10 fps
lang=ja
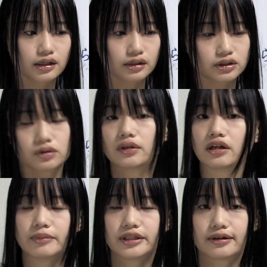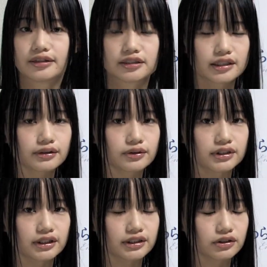アクション映画みたいにスカッと
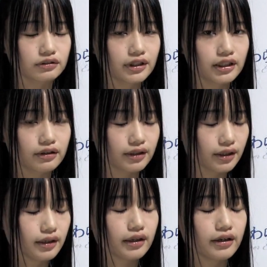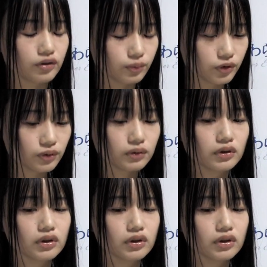したりするわけではないけれども